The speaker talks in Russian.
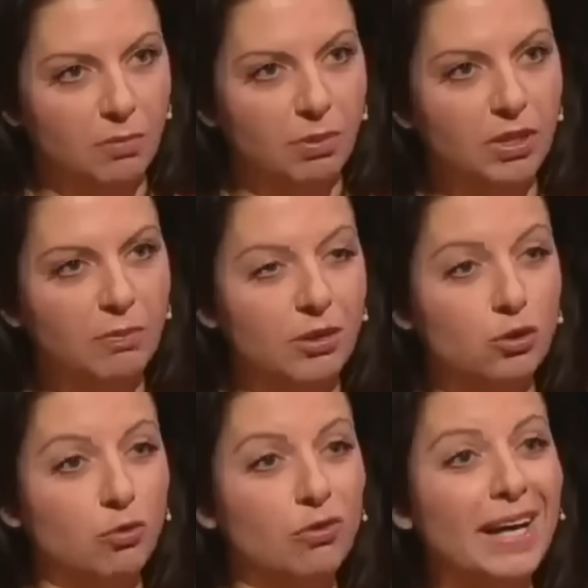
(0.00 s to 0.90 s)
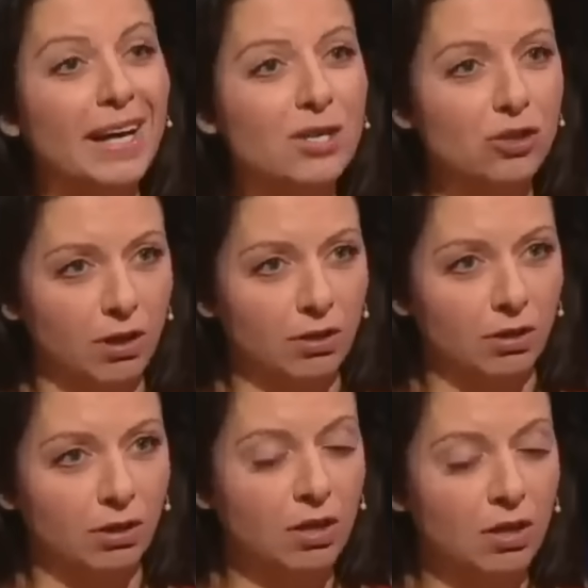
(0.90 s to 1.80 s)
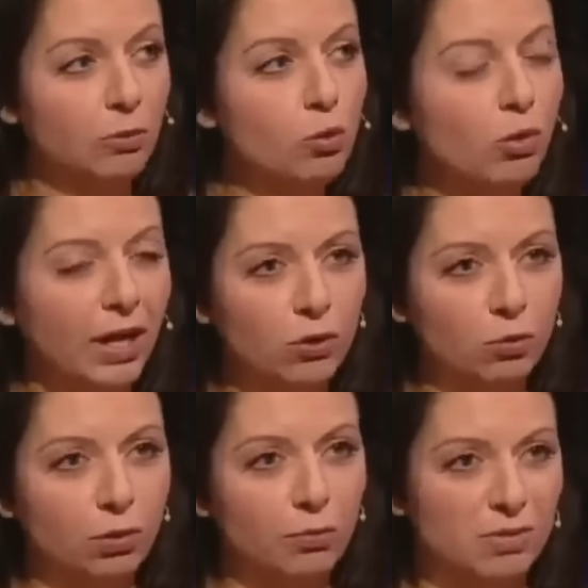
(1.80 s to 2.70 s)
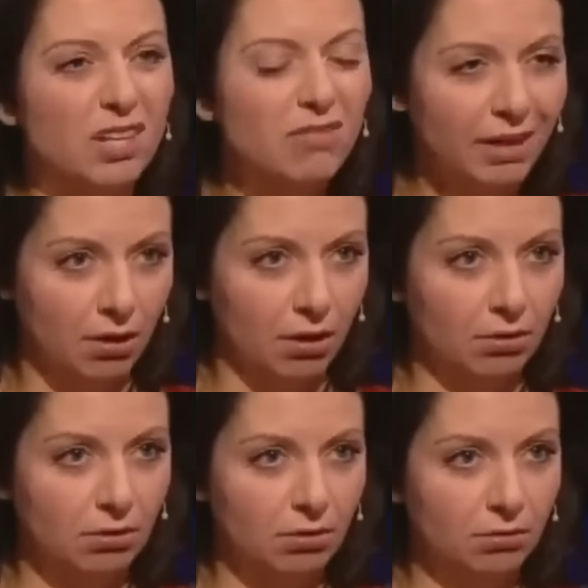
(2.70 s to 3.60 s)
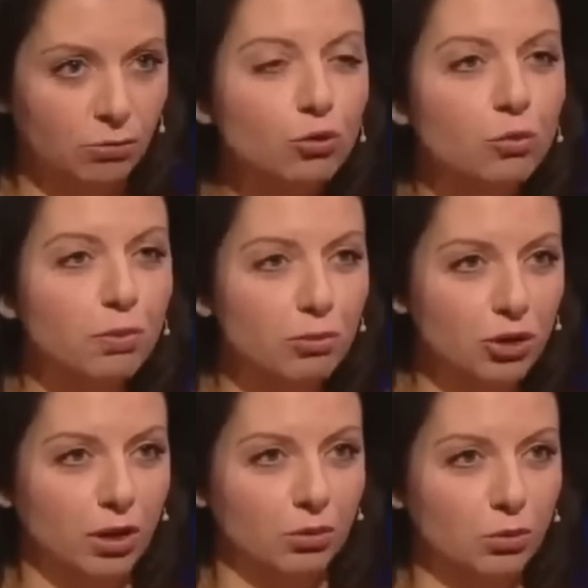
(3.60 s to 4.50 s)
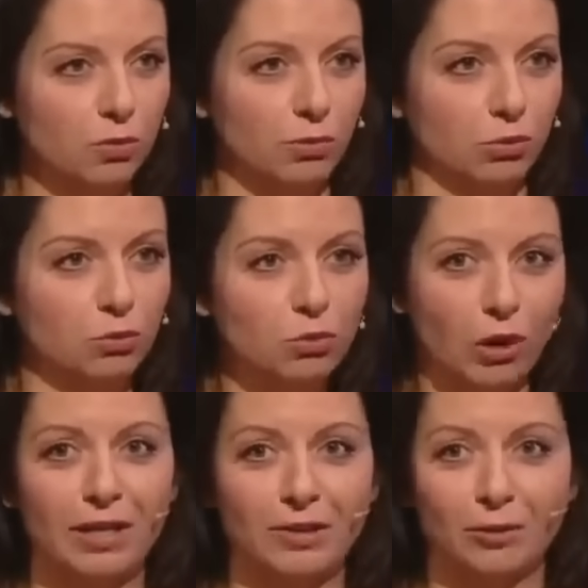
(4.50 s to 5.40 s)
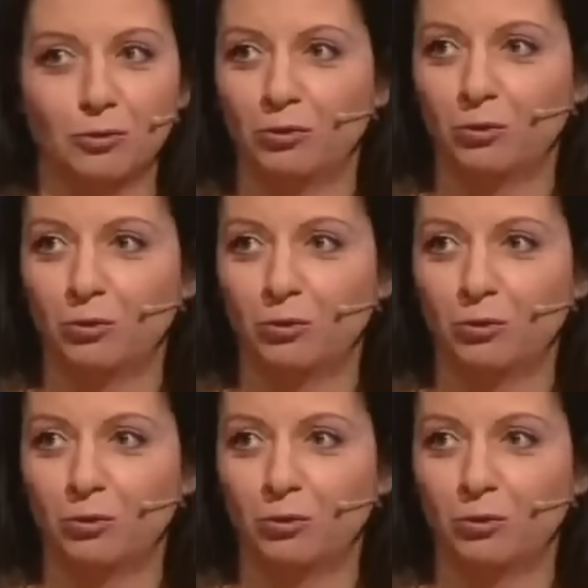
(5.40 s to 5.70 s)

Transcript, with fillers: Понимали, что в горячей войне мы Украину победим за два дня. Чего ее побеждать-то, господи, ну Украина. Ну...